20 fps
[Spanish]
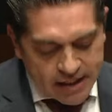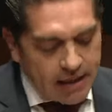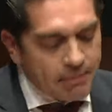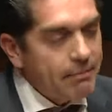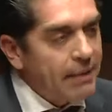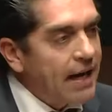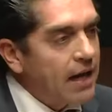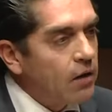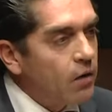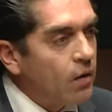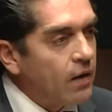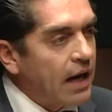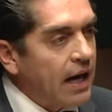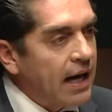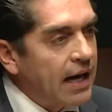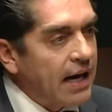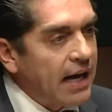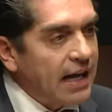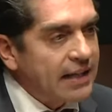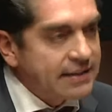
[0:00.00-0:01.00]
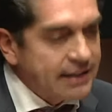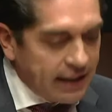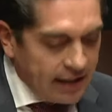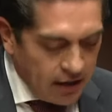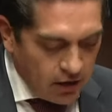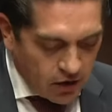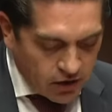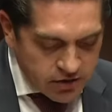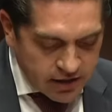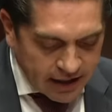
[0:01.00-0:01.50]
llamado a las y
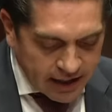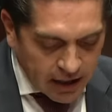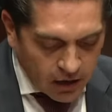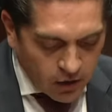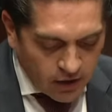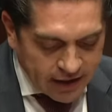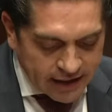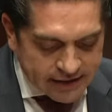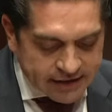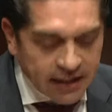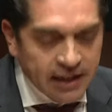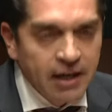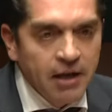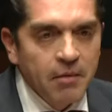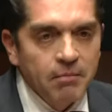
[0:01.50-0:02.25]
los senadores